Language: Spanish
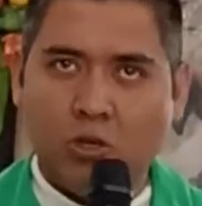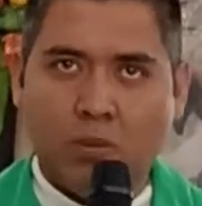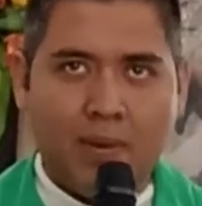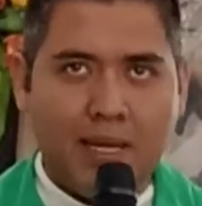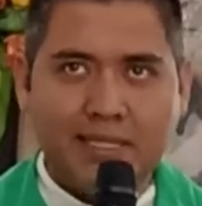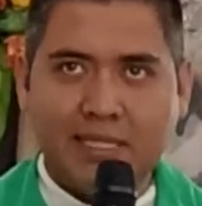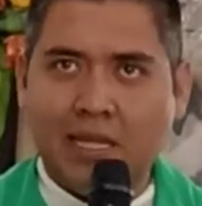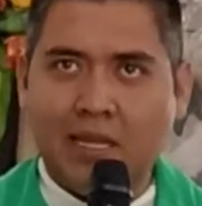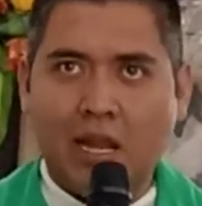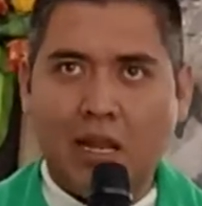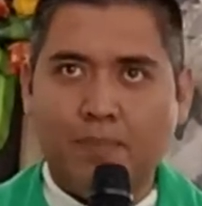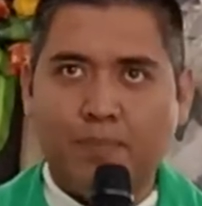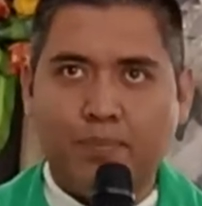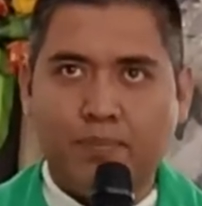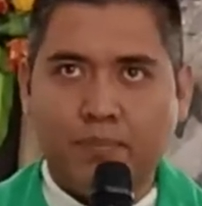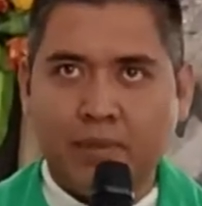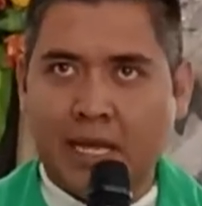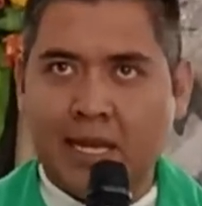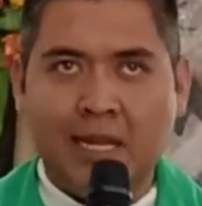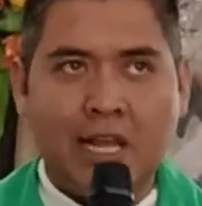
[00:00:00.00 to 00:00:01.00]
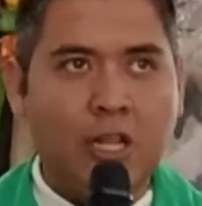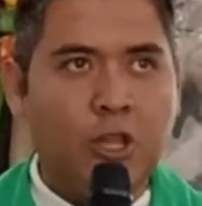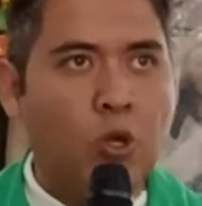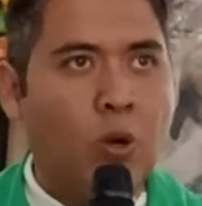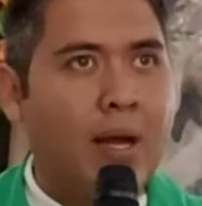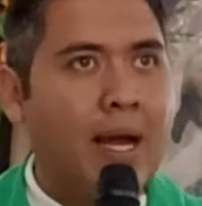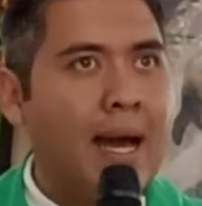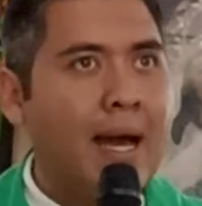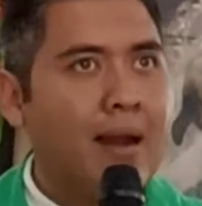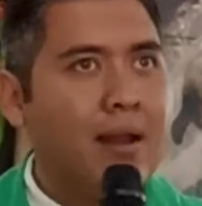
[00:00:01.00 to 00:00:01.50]
¿Nomás en el, en el
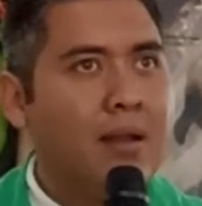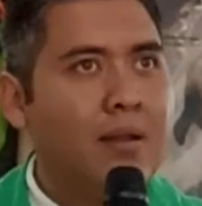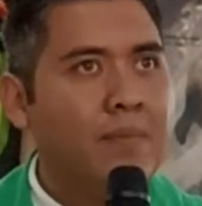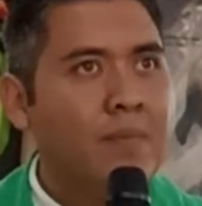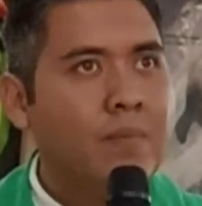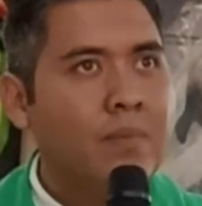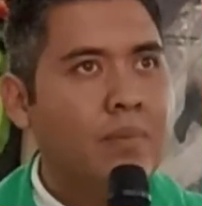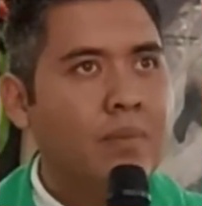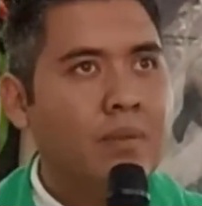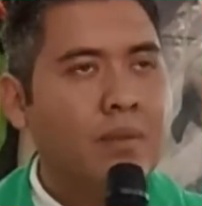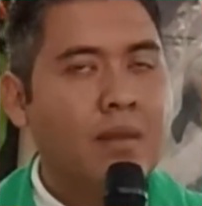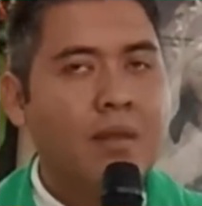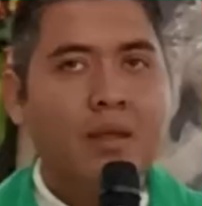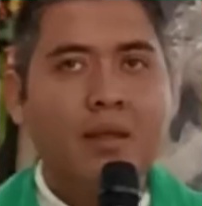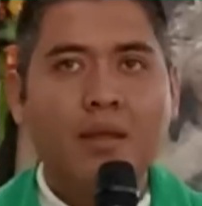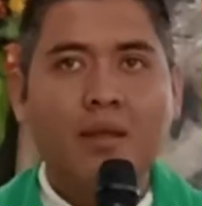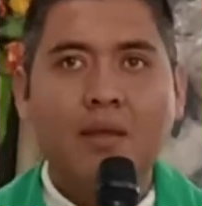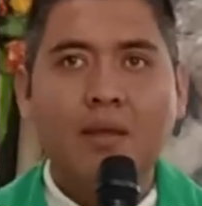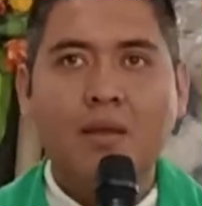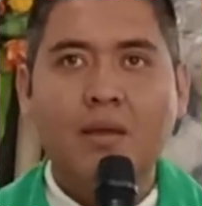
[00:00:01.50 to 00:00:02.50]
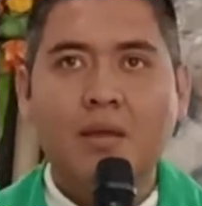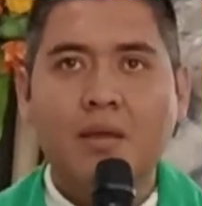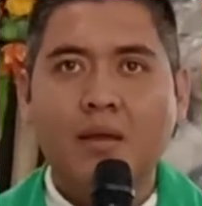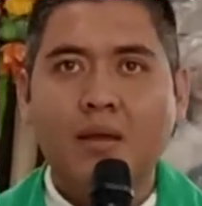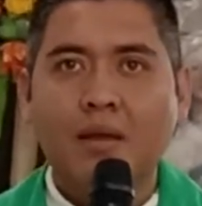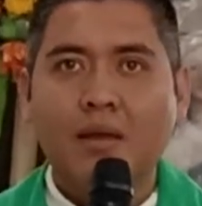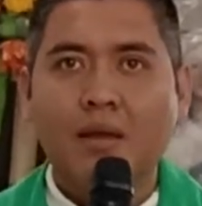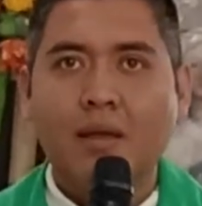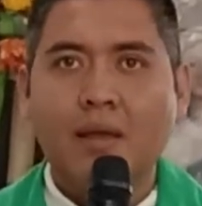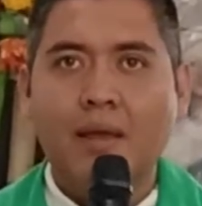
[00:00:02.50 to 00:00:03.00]
tocar?
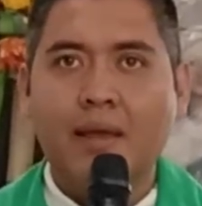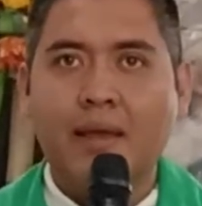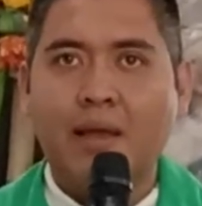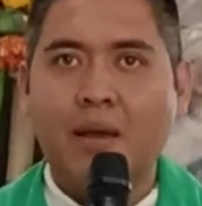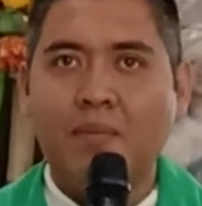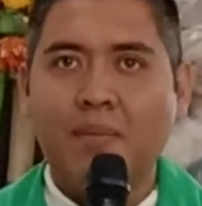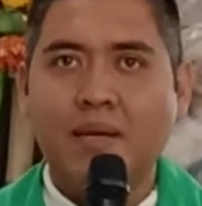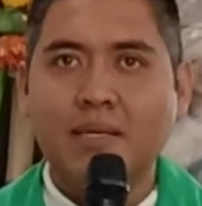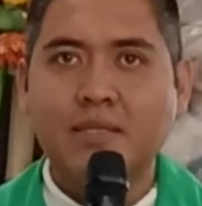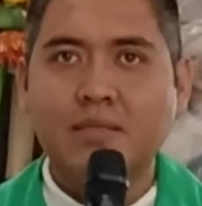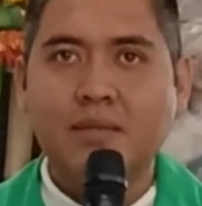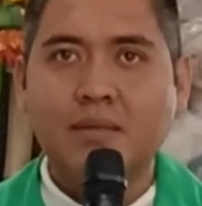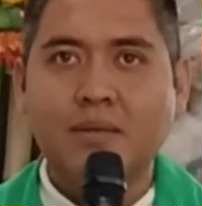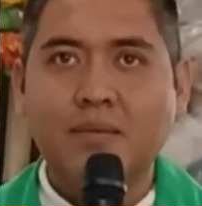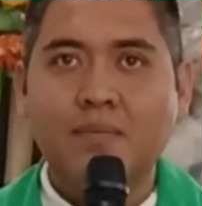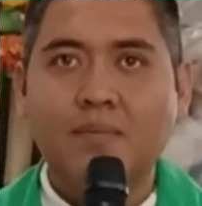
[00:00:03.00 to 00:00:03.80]
¿En qué más?